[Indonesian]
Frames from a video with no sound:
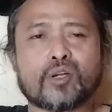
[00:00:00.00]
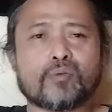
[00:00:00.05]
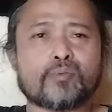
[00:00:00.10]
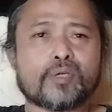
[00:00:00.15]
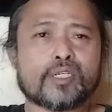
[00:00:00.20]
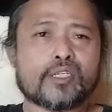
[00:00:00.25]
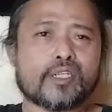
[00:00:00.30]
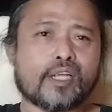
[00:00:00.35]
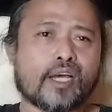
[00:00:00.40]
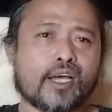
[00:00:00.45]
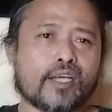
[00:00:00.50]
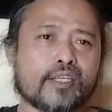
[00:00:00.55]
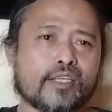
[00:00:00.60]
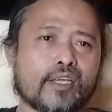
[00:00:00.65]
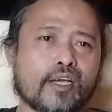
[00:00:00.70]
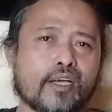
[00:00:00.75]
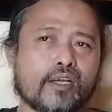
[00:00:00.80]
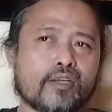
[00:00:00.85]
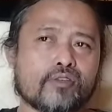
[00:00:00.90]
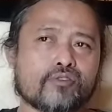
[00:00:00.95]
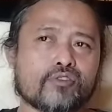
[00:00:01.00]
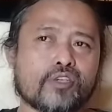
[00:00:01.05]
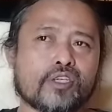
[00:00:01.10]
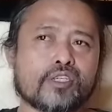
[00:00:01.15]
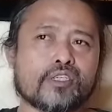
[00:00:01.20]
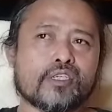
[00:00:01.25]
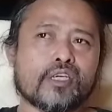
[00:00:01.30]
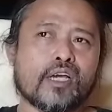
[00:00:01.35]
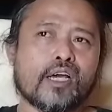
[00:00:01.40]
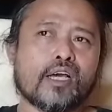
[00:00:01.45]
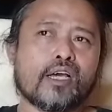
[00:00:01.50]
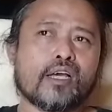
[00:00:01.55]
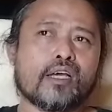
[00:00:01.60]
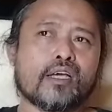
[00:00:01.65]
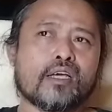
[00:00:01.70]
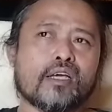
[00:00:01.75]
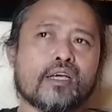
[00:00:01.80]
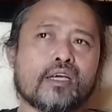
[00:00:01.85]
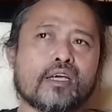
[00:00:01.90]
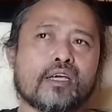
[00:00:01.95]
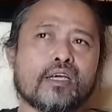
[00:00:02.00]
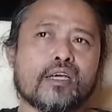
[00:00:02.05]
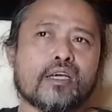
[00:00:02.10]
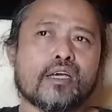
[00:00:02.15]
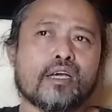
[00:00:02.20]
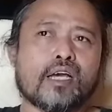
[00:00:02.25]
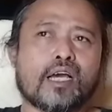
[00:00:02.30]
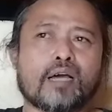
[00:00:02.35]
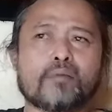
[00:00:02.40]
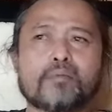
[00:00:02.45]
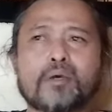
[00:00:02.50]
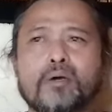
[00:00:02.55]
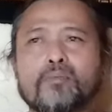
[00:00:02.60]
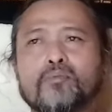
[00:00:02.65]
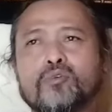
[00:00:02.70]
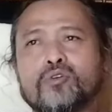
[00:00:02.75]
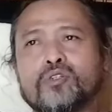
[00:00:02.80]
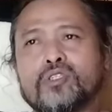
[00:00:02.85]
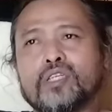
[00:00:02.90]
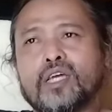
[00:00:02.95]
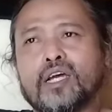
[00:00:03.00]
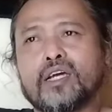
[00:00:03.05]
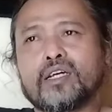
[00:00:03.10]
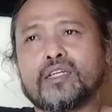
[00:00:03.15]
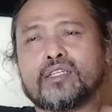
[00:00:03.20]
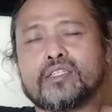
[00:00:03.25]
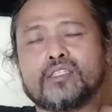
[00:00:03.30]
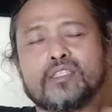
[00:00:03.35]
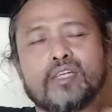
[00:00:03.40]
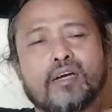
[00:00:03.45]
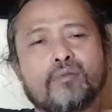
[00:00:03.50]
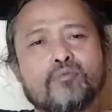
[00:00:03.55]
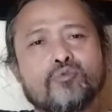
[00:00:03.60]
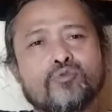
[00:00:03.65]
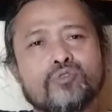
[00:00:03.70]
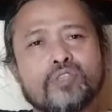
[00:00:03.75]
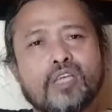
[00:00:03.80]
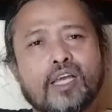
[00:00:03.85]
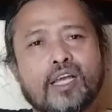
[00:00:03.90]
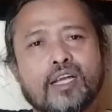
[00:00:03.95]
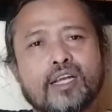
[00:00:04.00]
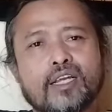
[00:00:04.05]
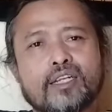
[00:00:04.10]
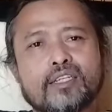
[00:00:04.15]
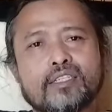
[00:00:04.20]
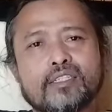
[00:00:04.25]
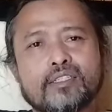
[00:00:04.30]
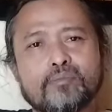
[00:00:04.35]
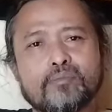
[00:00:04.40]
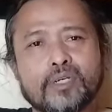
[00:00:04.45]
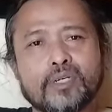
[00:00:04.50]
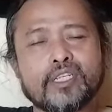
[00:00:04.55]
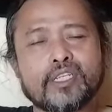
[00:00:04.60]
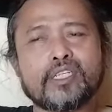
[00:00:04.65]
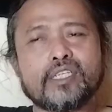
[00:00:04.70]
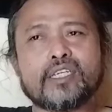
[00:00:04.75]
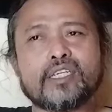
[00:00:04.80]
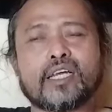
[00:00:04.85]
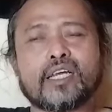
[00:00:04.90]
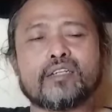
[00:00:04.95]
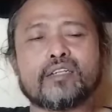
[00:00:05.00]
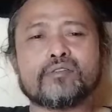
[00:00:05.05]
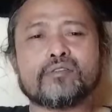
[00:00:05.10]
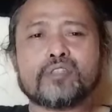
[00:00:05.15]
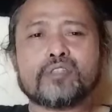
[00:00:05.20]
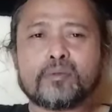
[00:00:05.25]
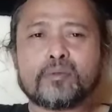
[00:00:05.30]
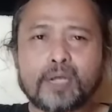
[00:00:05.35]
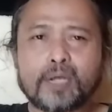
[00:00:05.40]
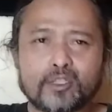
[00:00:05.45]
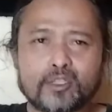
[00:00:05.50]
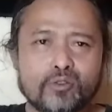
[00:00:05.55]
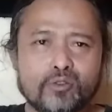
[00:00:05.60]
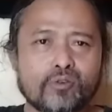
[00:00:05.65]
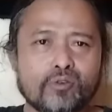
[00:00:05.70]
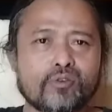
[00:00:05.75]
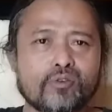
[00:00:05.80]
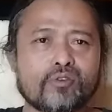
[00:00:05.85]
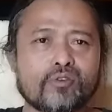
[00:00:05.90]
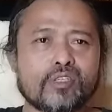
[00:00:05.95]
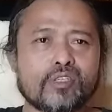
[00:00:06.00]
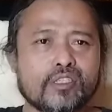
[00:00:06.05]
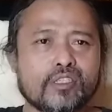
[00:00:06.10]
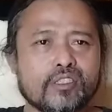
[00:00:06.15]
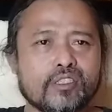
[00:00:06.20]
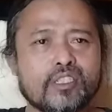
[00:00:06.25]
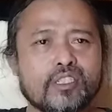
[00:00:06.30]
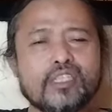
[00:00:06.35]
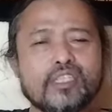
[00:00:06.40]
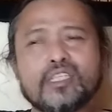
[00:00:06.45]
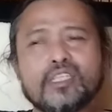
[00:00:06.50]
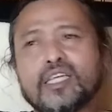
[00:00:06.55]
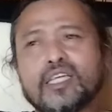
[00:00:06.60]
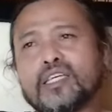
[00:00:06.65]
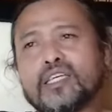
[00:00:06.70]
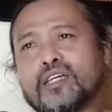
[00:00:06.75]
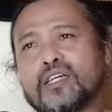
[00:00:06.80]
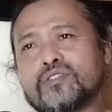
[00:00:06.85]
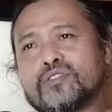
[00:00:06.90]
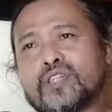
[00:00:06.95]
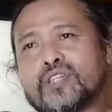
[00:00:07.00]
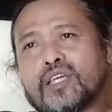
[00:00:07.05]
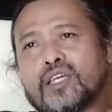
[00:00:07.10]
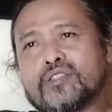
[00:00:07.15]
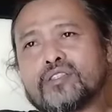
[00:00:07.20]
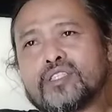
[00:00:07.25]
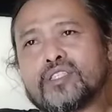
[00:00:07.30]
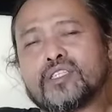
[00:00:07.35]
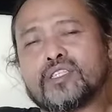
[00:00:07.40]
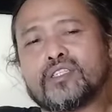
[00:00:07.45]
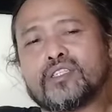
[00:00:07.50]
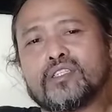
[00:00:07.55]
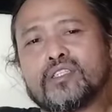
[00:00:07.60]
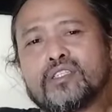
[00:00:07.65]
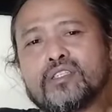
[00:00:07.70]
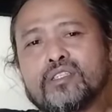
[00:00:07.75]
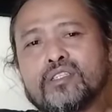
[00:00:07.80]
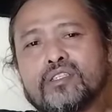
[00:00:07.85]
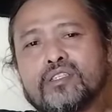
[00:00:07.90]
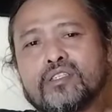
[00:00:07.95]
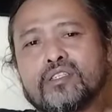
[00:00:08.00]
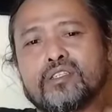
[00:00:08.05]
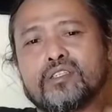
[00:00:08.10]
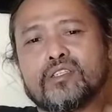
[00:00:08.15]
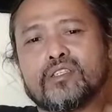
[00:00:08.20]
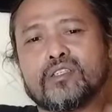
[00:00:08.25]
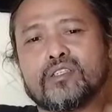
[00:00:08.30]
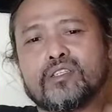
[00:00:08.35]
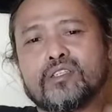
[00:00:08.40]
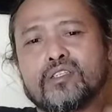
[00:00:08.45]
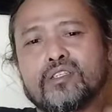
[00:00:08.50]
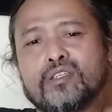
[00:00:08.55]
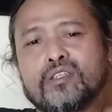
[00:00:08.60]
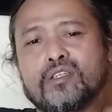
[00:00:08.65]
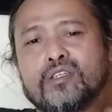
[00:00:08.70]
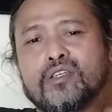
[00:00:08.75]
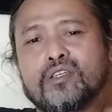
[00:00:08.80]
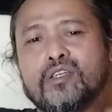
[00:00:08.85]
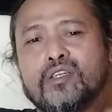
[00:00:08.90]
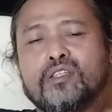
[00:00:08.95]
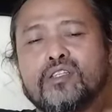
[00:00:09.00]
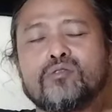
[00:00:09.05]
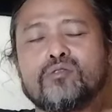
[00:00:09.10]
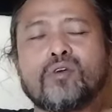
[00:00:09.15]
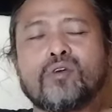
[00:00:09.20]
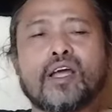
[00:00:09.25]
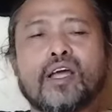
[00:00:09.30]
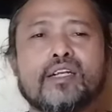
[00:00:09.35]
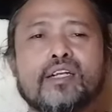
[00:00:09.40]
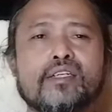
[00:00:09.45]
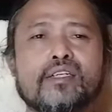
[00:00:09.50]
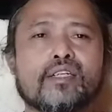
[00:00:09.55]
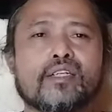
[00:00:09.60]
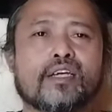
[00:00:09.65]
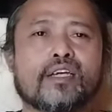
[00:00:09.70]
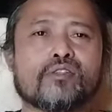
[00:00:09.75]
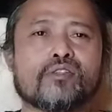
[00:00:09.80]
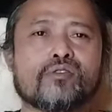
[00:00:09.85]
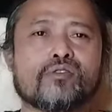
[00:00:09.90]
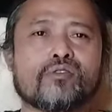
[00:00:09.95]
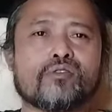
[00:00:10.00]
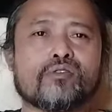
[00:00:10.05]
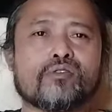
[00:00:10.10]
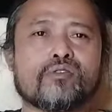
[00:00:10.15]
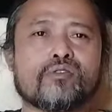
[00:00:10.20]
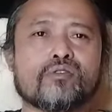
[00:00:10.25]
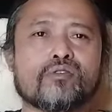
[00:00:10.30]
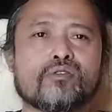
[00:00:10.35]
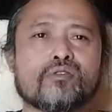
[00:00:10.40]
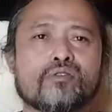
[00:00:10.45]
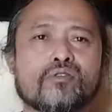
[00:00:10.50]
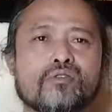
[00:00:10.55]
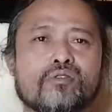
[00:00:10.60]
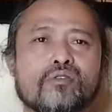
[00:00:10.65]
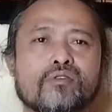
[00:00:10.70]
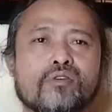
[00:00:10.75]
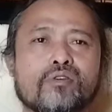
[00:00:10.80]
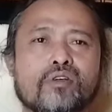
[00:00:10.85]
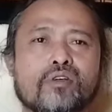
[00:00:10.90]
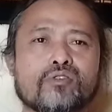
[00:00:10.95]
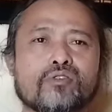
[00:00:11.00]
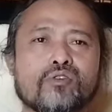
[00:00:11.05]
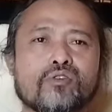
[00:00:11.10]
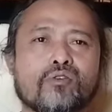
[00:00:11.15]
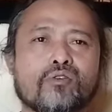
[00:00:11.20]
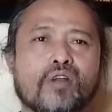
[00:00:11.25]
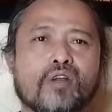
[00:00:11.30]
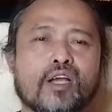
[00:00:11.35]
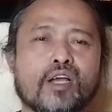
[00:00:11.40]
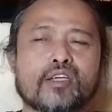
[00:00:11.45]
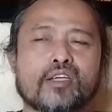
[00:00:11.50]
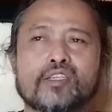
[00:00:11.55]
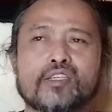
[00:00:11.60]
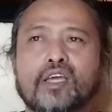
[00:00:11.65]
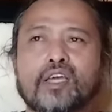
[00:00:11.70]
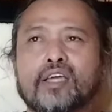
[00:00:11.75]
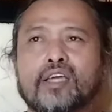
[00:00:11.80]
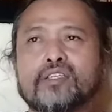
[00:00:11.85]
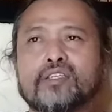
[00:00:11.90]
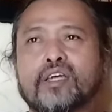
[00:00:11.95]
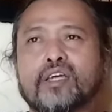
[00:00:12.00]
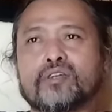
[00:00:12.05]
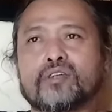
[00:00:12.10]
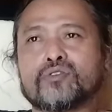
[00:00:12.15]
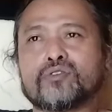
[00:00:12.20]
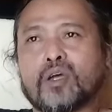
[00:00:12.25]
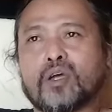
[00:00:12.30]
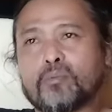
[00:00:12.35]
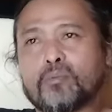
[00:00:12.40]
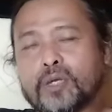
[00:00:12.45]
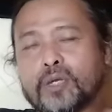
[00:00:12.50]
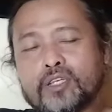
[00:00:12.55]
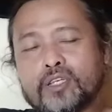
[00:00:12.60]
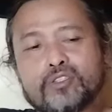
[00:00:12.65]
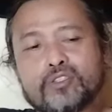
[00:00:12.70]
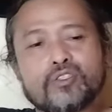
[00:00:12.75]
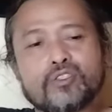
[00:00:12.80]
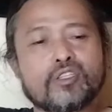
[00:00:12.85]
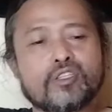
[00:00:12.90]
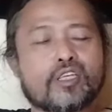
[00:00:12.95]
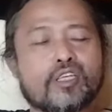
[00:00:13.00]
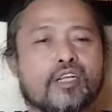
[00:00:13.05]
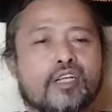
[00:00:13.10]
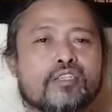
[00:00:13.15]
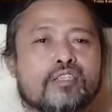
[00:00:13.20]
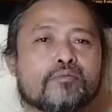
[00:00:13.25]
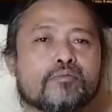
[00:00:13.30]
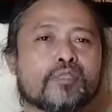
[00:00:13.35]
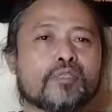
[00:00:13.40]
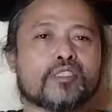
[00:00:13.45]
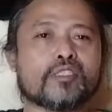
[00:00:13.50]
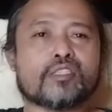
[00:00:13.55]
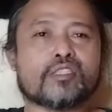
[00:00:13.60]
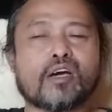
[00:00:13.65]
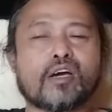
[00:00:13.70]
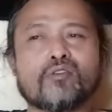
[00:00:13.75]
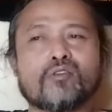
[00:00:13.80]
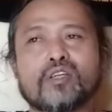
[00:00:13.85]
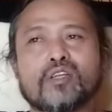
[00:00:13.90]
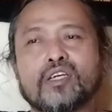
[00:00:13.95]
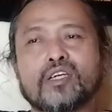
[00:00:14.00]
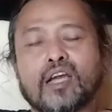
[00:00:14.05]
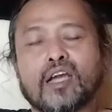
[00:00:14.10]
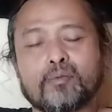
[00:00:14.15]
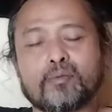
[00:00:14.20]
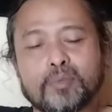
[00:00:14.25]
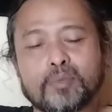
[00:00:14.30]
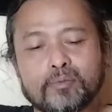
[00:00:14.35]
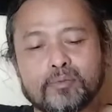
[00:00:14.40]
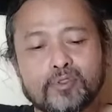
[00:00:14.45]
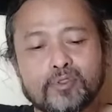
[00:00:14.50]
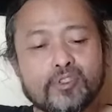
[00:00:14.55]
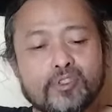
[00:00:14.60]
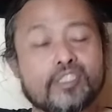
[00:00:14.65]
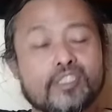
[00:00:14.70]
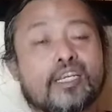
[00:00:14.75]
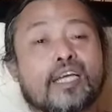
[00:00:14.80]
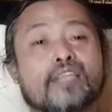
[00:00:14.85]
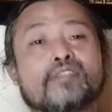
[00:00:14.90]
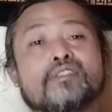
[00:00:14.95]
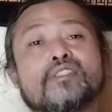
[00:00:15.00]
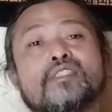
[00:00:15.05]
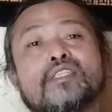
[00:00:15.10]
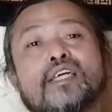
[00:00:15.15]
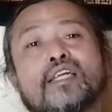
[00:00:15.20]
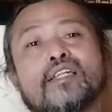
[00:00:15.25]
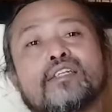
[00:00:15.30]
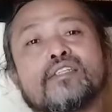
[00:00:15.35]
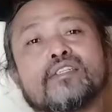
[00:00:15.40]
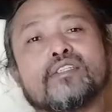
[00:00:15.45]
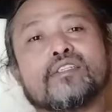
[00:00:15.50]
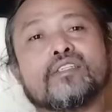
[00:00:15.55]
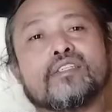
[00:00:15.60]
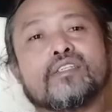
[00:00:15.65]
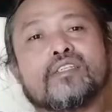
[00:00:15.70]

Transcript: terpedaya sehingga apapun yang dia punya akan diberikan termasuk istrinya yang cantik itu ada itu. Eh, seorang kiai yang sampai istrinya diminta oleh kabib itu ya dikasihkan.